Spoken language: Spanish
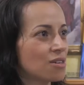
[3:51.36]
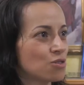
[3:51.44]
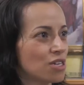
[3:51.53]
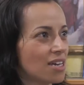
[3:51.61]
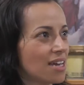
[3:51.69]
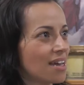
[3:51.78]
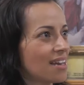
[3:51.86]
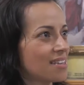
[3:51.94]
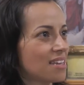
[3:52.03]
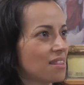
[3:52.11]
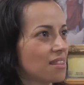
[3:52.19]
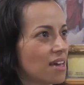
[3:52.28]
no se quede en el
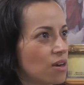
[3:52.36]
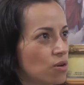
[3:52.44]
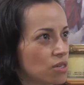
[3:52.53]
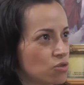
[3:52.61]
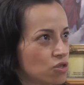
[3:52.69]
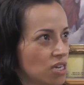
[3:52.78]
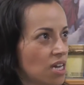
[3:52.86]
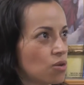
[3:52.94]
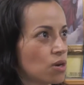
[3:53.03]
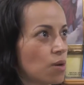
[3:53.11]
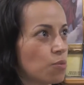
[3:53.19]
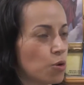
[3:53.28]
tintero, que no se quede
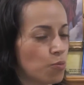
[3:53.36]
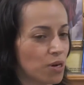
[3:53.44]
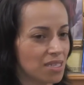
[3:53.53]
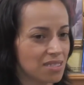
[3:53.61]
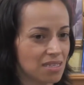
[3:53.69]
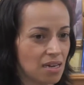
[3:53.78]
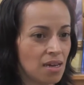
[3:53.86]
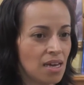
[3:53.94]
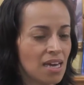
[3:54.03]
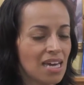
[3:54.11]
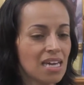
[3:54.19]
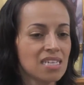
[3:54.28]
en una propuesta.
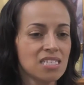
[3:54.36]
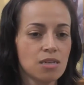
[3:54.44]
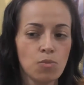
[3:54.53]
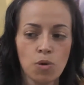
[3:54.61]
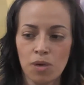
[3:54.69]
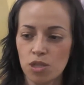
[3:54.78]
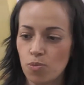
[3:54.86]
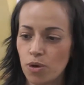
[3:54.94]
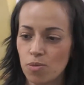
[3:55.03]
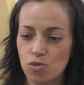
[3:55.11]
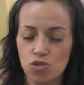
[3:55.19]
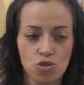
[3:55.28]
En este momento
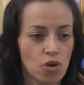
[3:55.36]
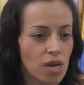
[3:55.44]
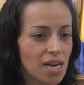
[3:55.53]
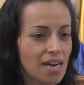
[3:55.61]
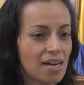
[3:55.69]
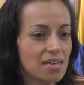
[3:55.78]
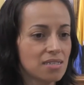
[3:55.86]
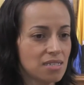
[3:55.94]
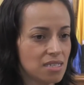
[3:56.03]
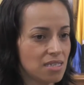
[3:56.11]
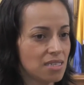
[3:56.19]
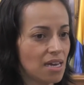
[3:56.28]
podemos coger la
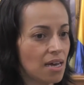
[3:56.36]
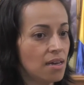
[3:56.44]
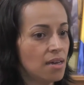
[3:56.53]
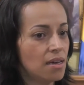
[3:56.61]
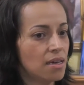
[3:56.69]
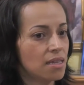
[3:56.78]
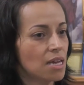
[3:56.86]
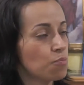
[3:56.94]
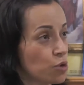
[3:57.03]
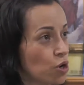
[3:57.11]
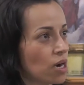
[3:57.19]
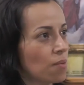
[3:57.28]
cartillita del
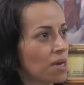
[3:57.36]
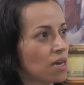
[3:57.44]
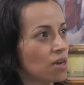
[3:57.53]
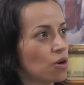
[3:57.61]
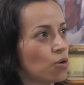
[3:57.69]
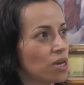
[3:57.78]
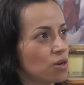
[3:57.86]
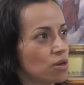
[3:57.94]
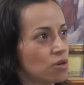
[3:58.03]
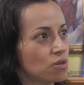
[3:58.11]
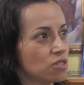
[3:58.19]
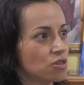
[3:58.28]
programa del
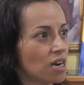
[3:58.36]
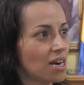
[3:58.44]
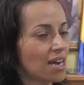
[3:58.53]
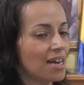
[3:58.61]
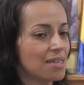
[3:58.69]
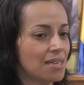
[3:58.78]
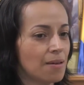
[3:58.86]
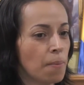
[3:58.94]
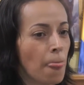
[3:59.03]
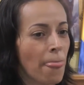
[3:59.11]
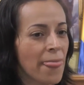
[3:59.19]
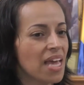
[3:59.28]
gobierno de nuestro alcalde
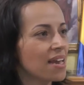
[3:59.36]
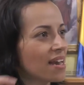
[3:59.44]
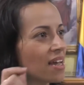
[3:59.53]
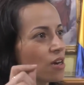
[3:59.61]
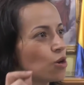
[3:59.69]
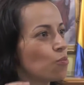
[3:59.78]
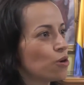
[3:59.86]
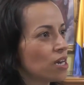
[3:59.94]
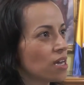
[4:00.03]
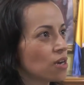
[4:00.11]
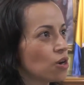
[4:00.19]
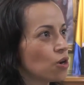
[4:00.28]
y renglón por
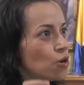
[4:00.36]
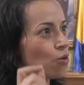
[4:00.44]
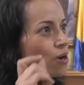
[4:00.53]
renglón lo